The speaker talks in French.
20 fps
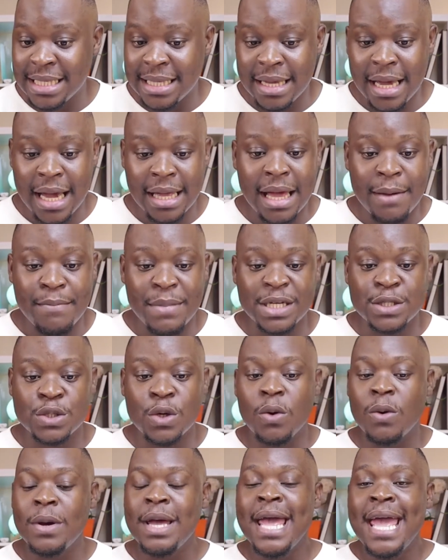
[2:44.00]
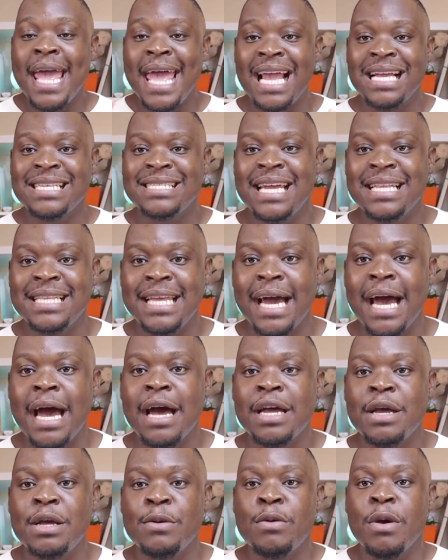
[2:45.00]
êtes à la maison, etc
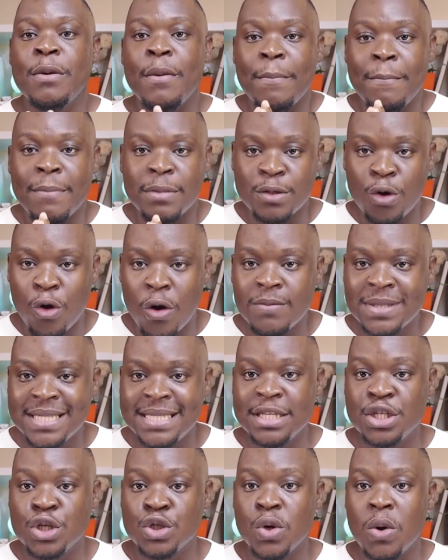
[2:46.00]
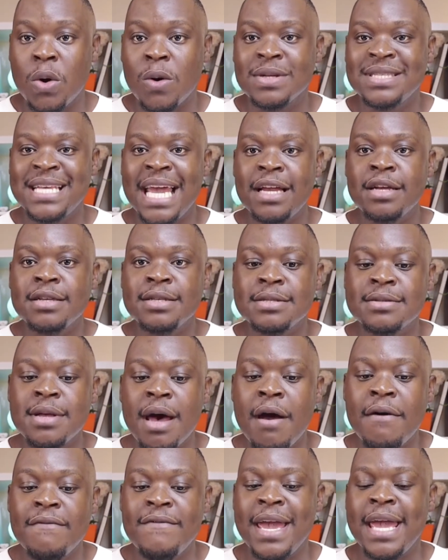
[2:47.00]
comme si je te conseille
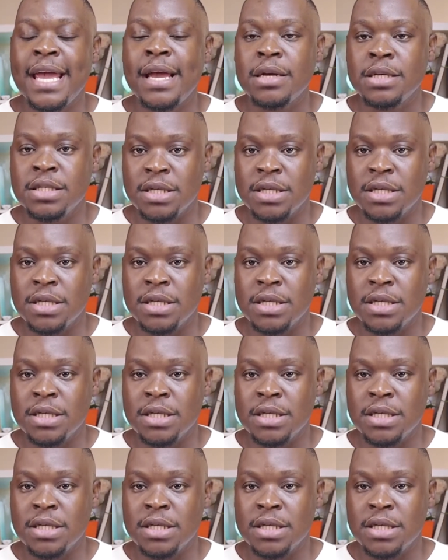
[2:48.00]
Survey